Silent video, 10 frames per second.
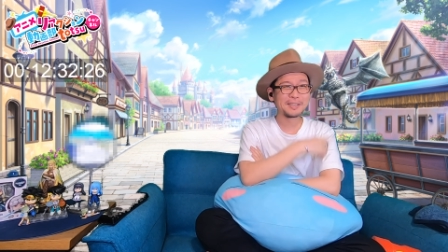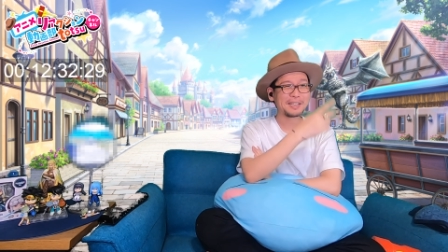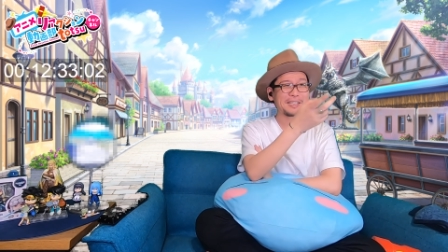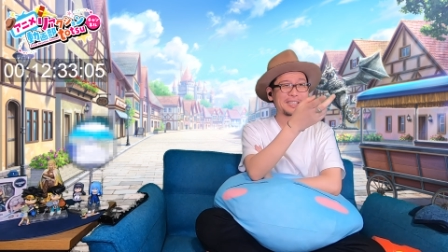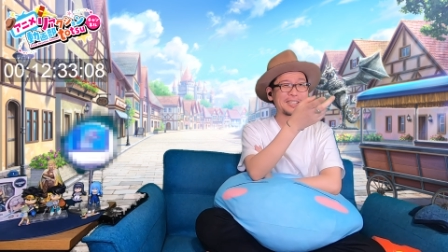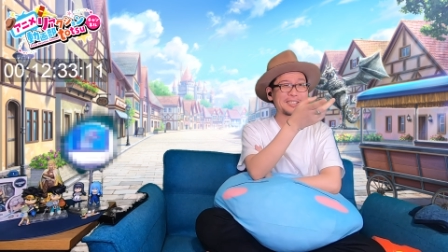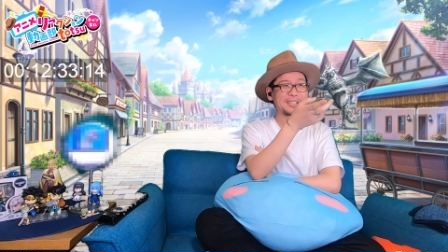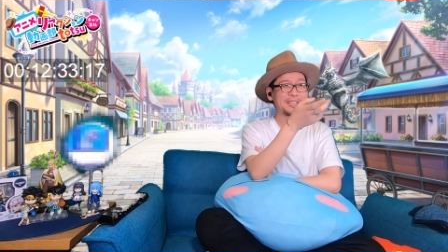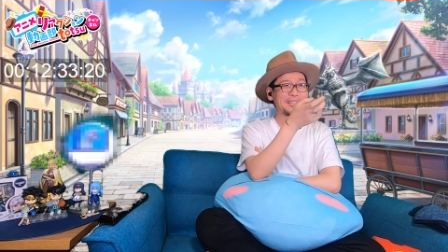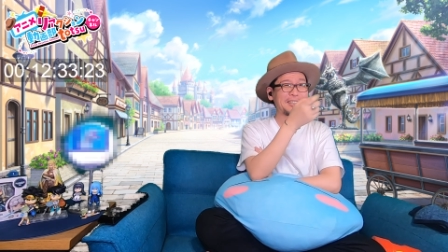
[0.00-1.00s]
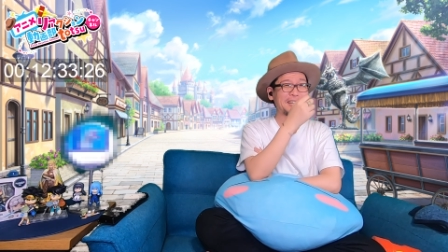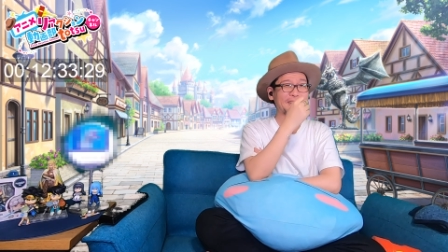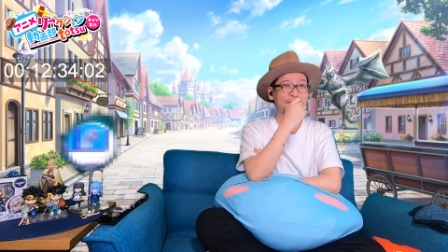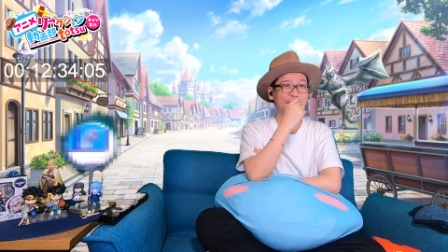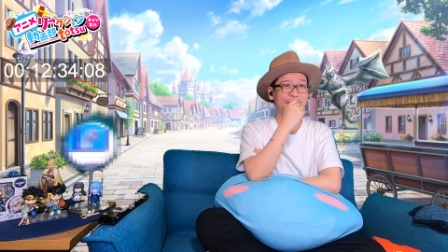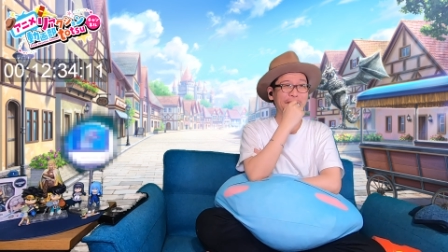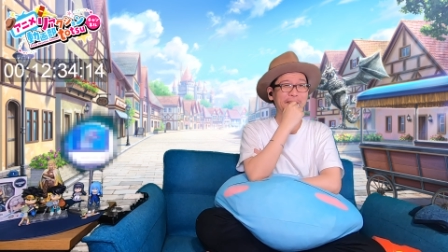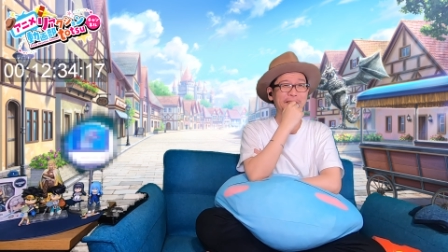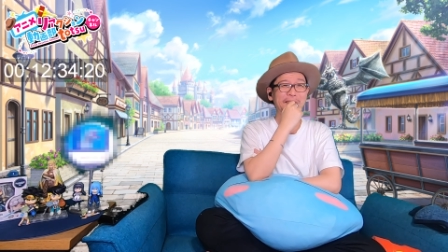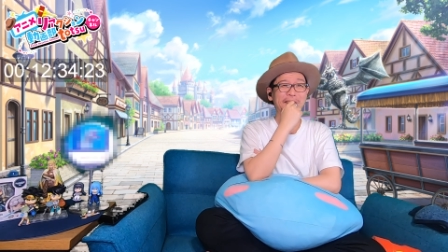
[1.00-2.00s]
いやいや、助けてあげないと。
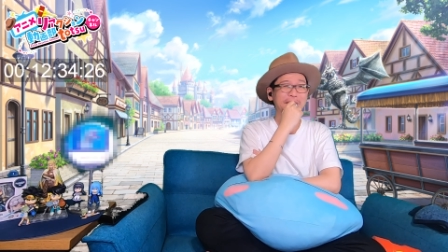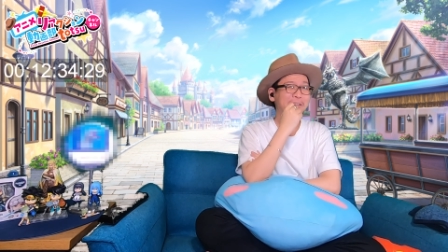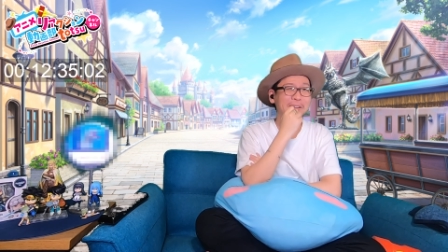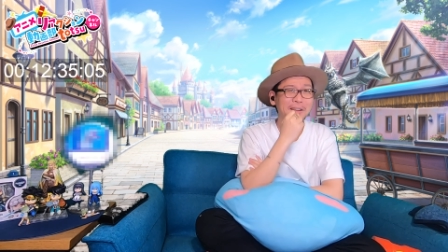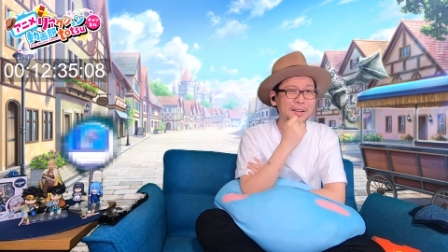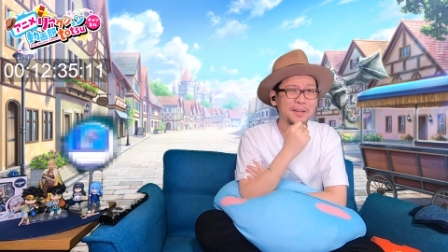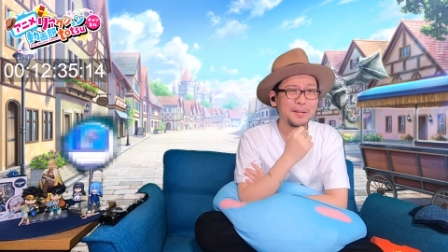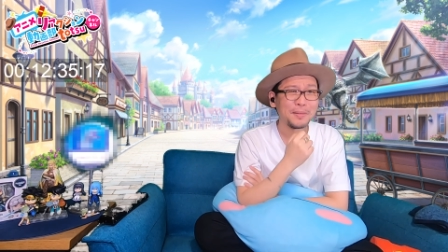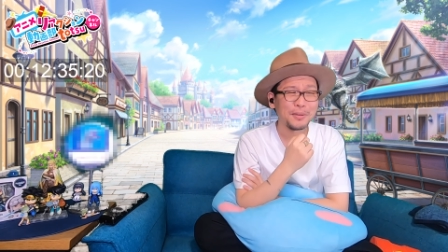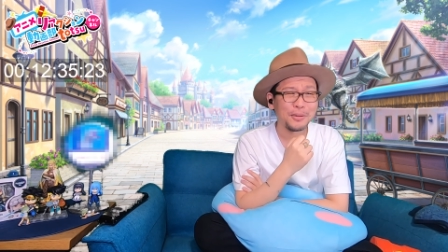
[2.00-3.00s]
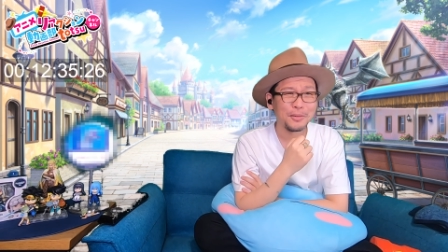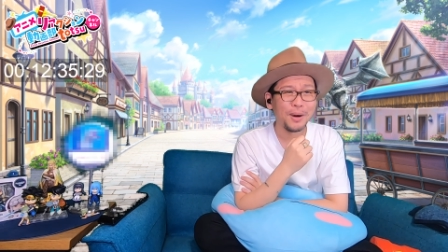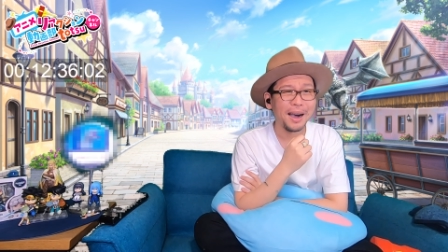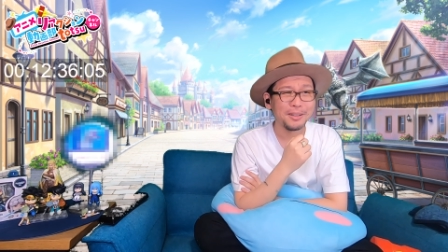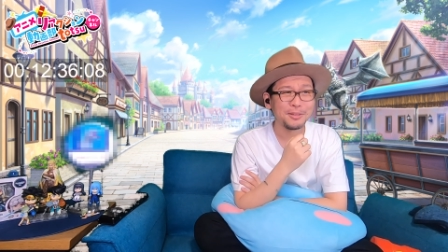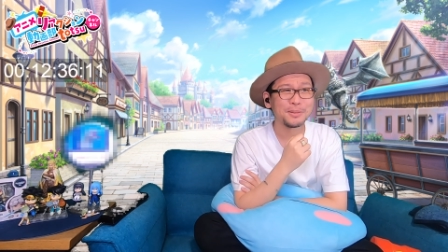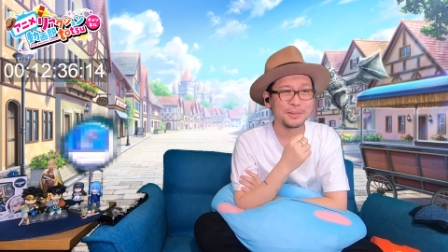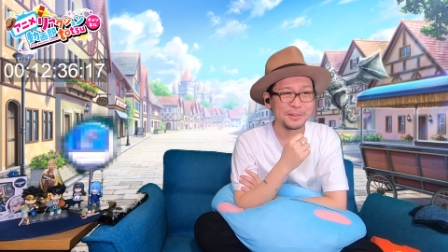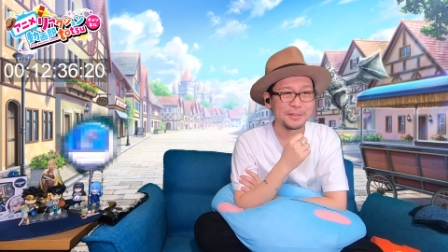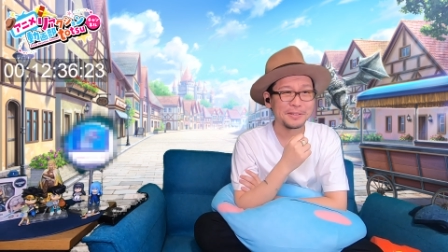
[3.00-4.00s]

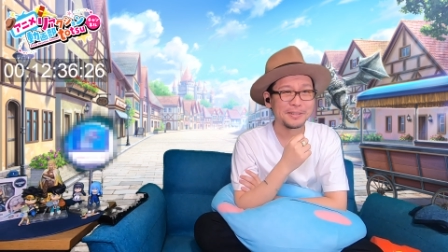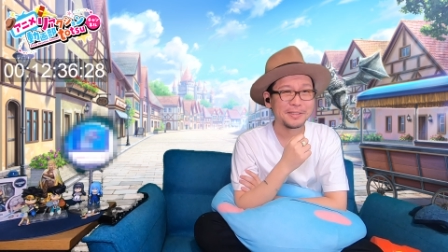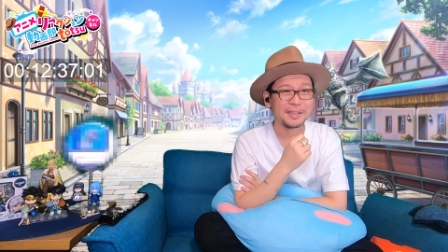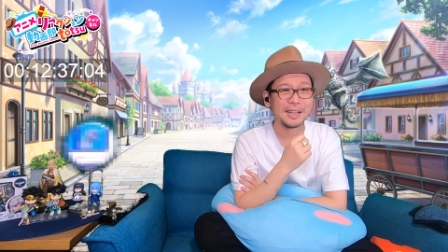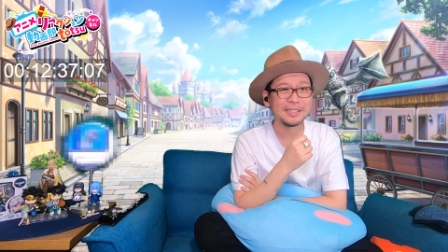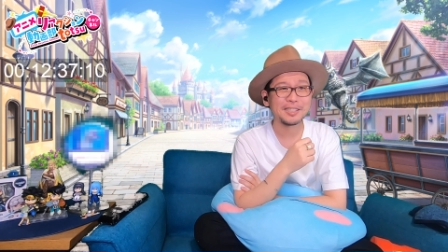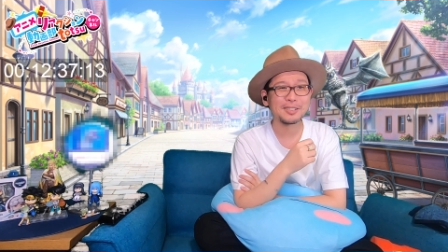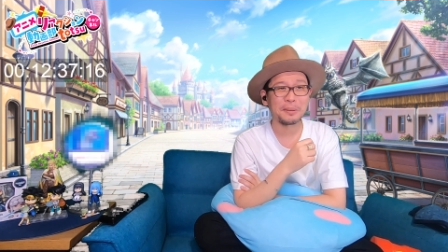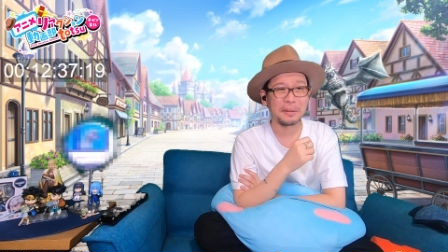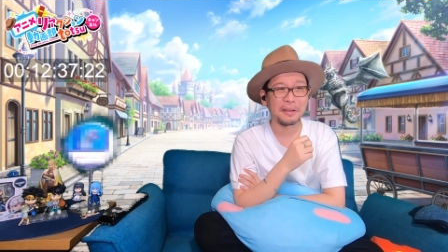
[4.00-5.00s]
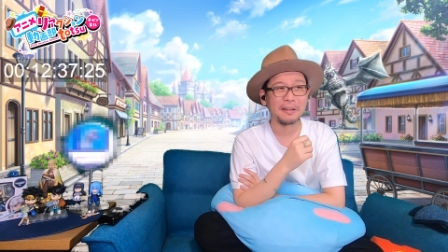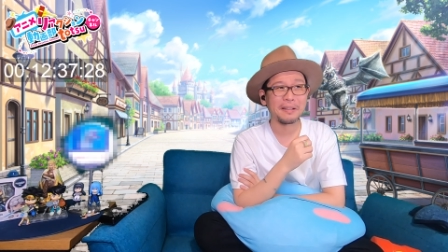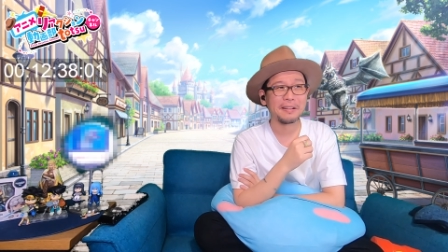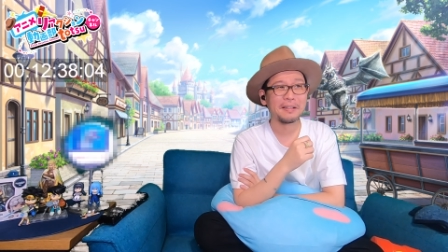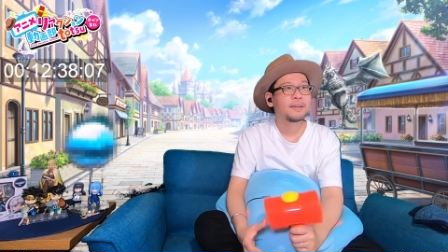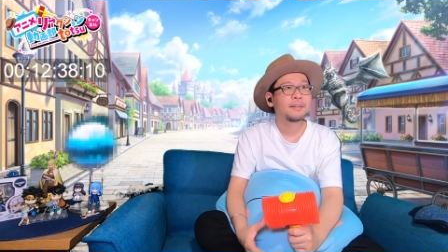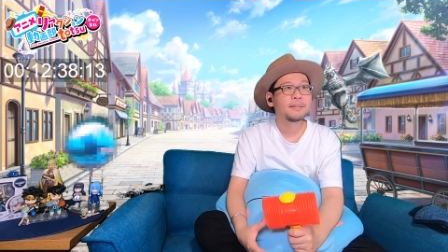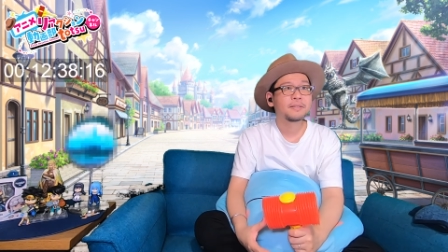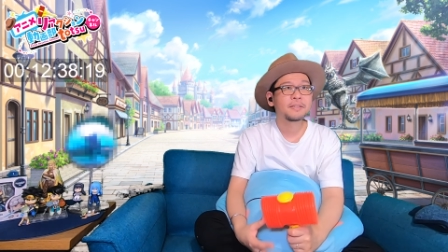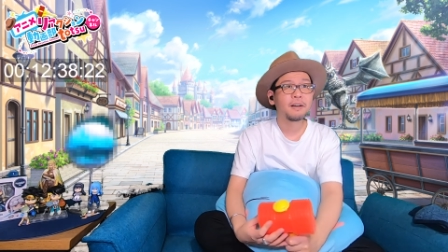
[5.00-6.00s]
ワヌ何それ
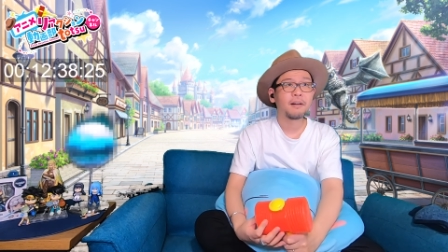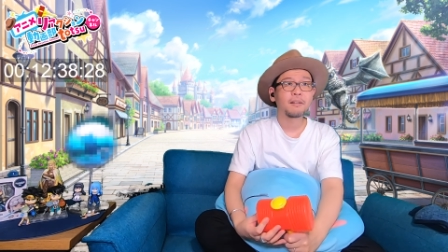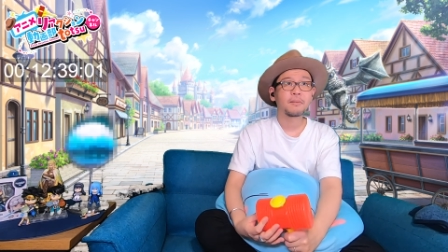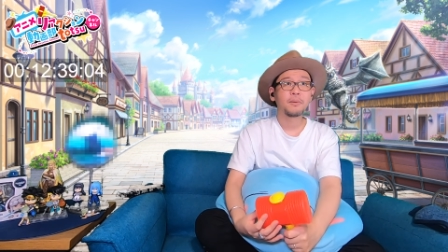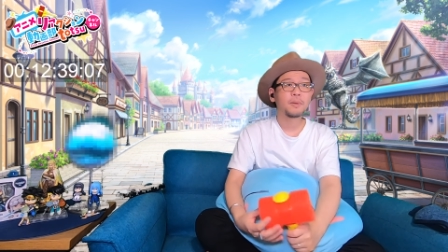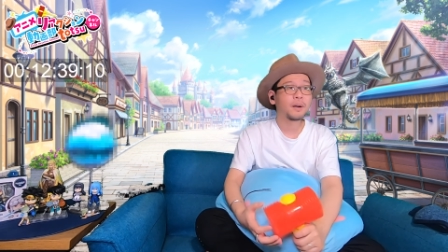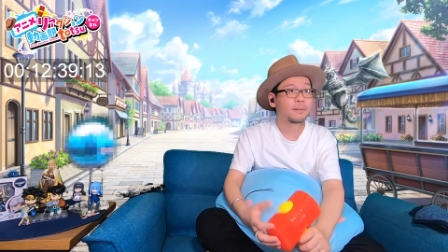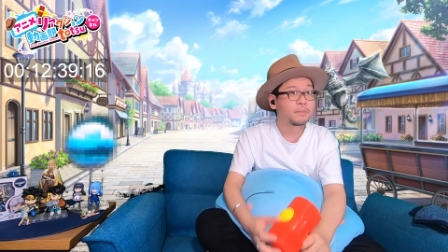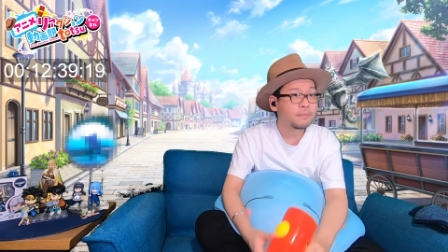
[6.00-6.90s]
さあ、後半。ん